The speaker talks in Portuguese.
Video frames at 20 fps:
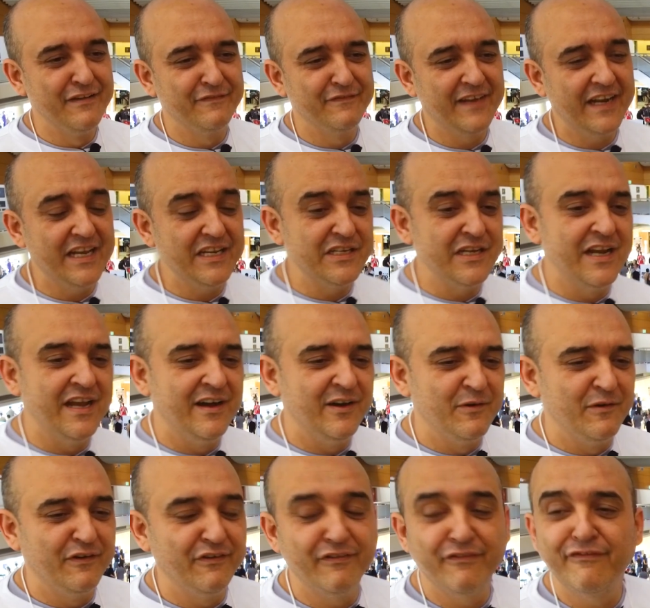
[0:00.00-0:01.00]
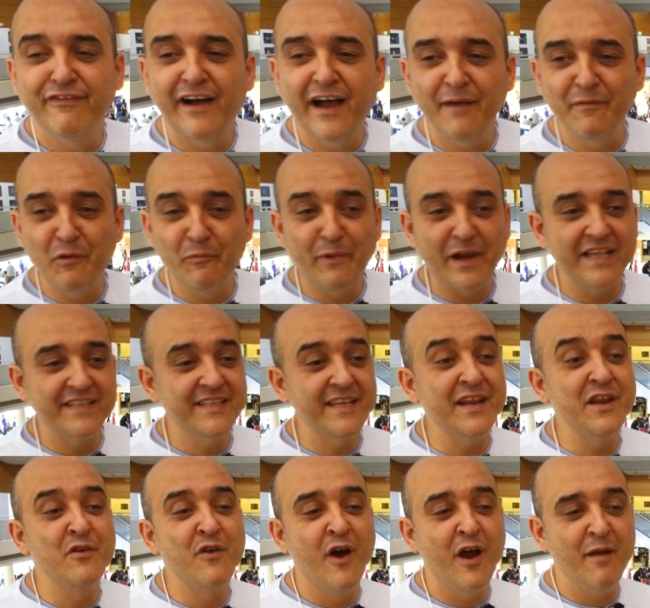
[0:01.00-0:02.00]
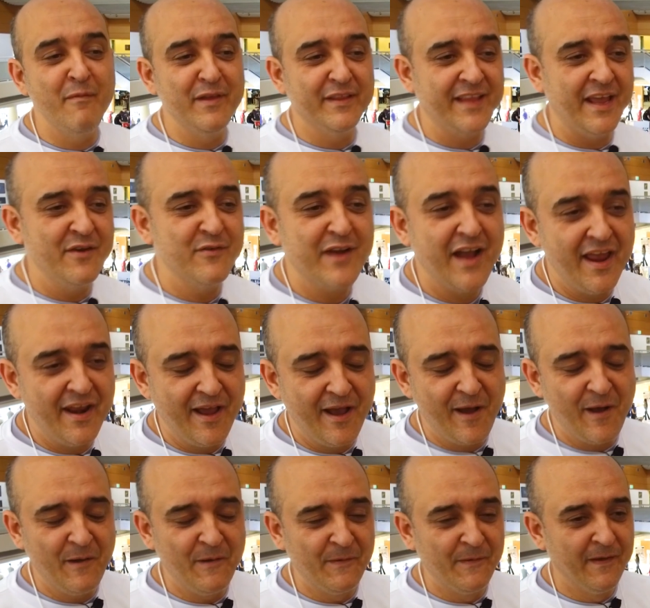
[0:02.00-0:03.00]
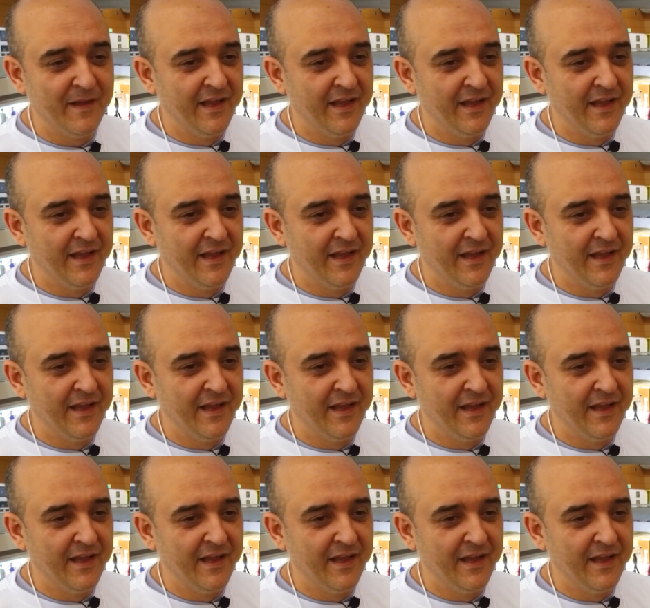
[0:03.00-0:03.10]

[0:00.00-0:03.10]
Fala aí, Gilão. Fábio, prazer enorme estar no canal.